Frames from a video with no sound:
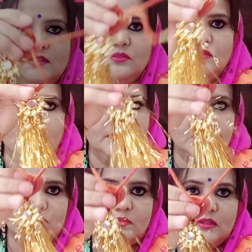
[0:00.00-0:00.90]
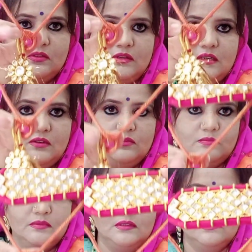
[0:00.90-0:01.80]
हो गए बाजूबंद और ये लूम
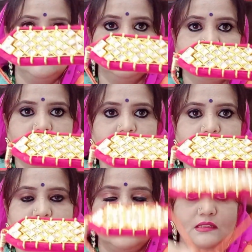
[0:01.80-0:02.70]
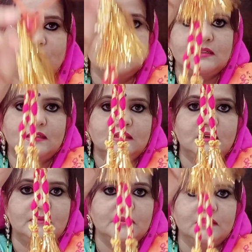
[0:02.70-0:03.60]
देख सकते हैं आप